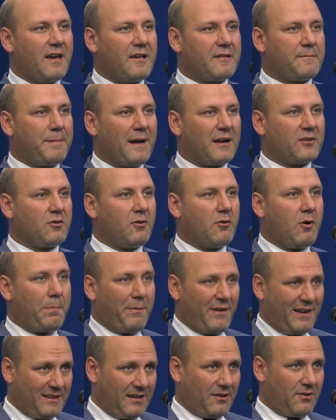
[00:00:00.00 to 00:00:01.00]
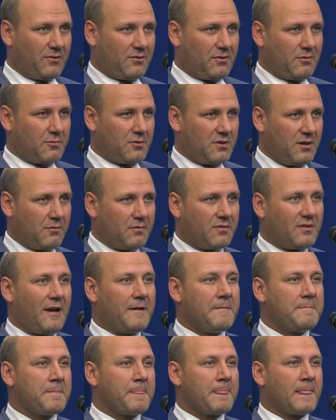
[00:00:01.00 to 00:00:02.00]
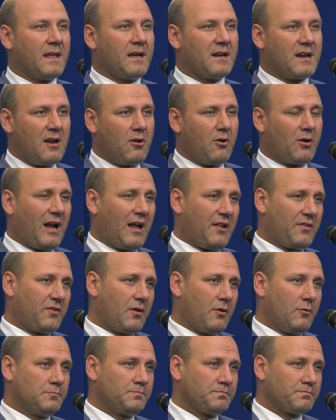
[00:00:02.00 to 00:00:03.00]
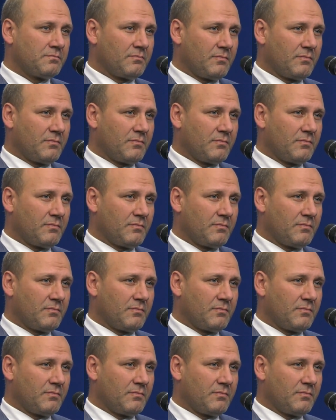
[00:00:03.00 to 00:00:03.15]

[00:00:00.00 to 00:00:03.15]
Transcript: jest partią opowiadającą się za relokacją